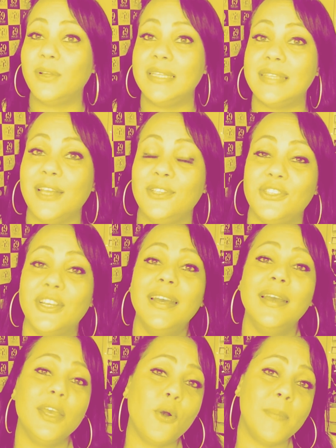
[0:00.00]
adolescentes
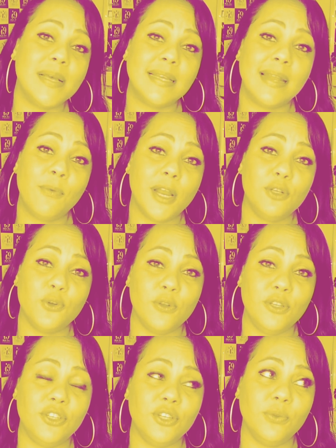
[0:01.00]
que começam a namorar
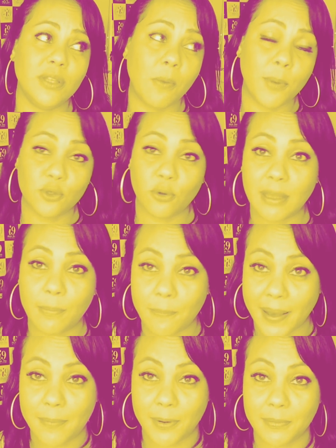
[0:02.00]
escondido e não pode contar pro
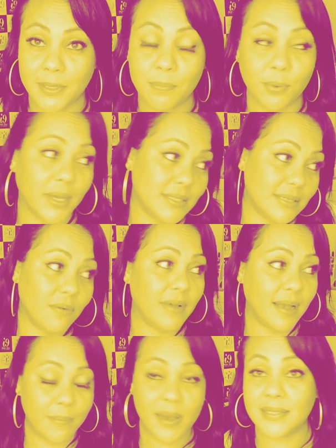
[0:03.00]
pai e pra mãe, porque senão
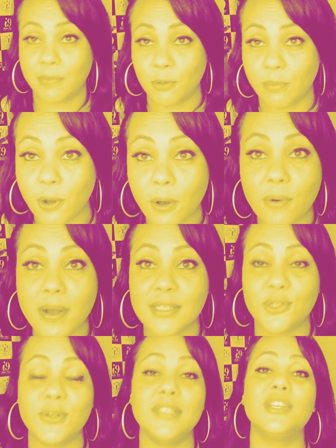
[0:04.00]
vai acabar recebendo bronca,
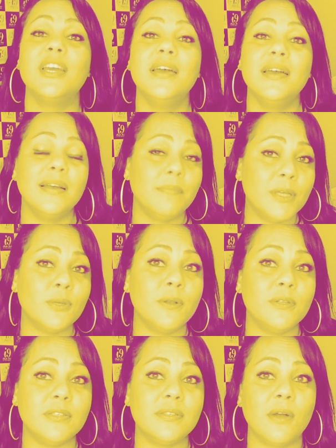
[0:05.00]
essas coisas. Mais ou
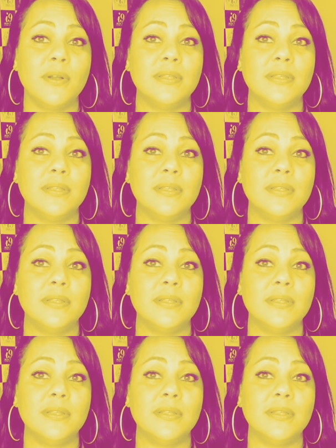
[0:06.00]
menos isso que tá